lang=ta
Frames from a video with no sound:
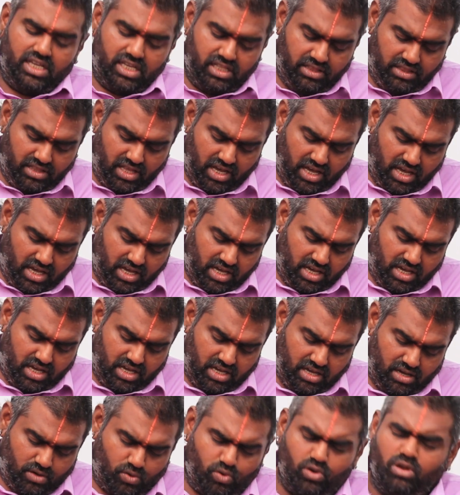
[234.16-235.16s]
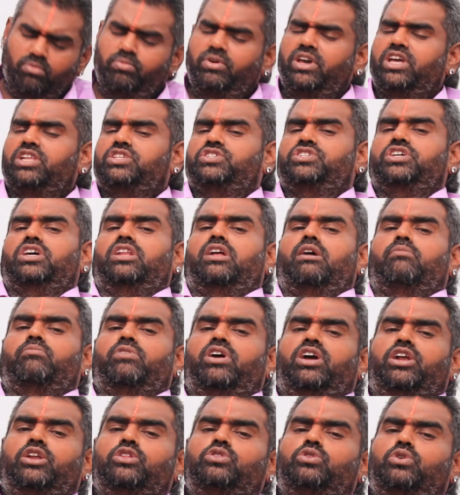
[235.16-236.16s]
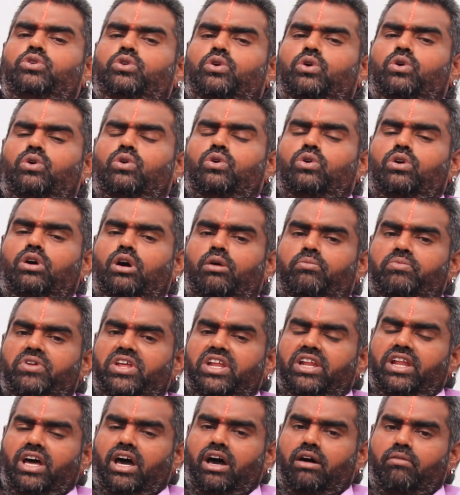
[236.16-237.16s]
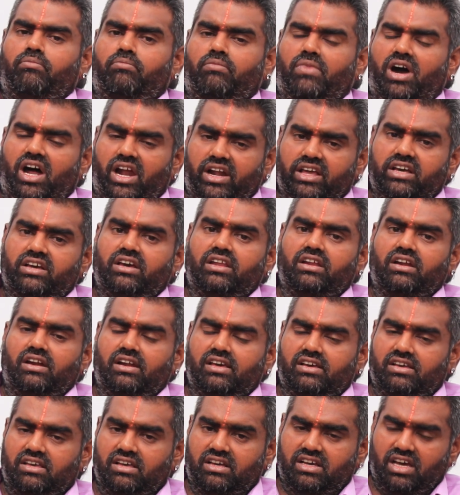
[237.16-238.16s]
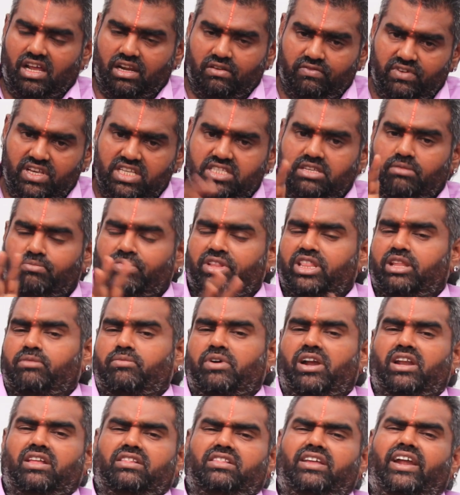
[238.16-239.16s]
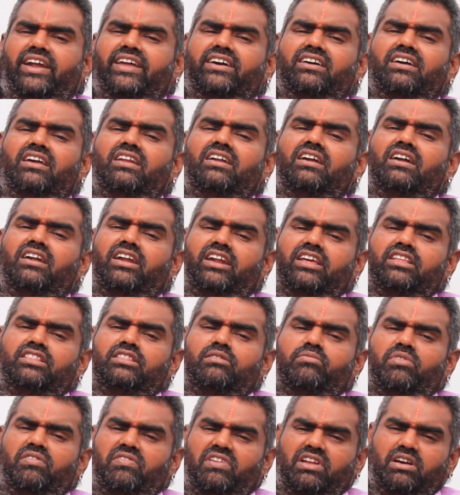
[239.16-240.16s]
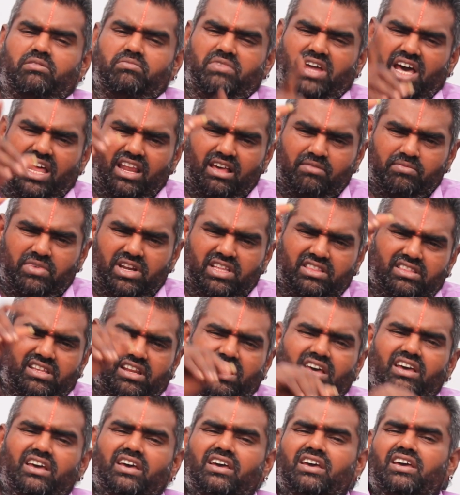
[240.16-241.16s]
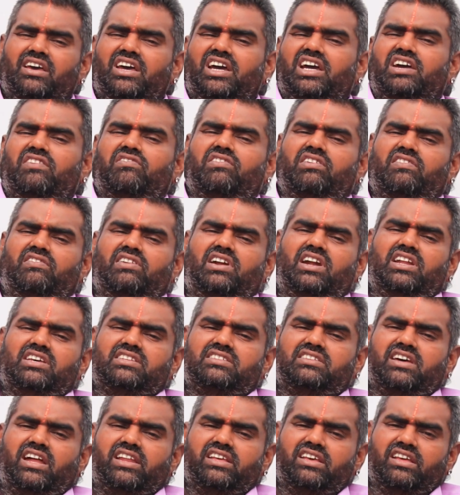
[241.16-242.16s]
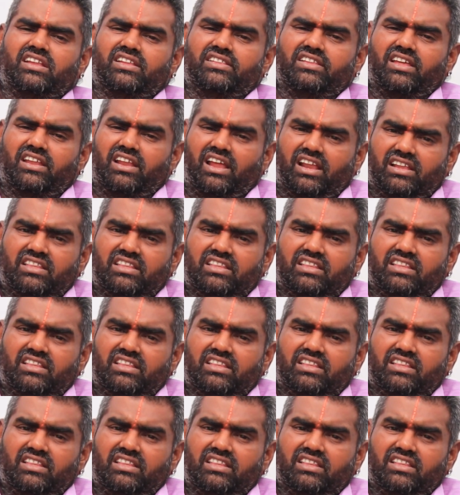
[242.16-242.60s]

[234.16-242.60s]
இந்த குரு பயிற்சியை நாம் எடுத்துட்டோம் அப்படின்னா மாணக்கர்களுக்கு கல்வி சம்பந்தமான தடங்கல்கள் அனைத்துமே விலகும் நாலாம் இடத்துல இவ்வளோ நாளாக சனி இருந்தார்